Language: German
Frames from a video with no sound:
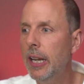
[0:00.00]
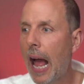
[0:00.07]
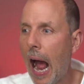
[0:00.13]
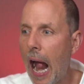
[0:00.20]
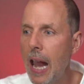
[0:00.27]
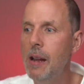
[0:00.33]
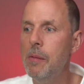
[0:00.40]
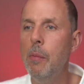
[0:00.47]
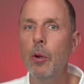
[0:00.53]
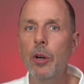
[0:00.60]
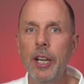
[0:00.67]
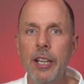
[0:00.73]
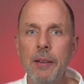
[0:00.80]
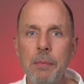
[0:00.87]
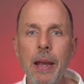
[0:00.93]
in allen
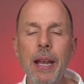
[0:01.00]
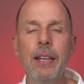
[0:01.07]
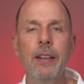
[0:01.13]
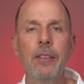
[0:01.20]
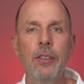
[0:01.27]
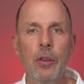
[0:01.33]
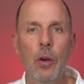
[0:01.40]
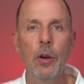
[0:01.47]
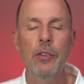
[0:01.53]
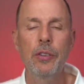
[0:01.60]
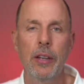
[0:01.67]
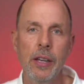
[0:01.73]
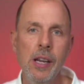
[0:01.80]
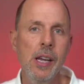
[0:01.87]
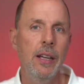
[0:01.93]
möglichen Medien sich
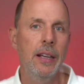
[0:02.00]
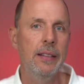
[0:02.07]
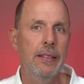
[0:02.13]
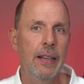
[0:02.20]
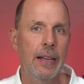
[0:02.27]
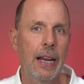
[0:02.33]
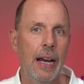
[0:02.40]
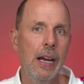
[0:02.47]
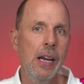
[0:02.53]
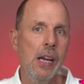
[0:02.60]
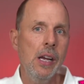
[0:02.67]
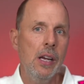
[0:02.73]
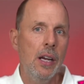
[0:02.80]
äußern. Ist ja klar.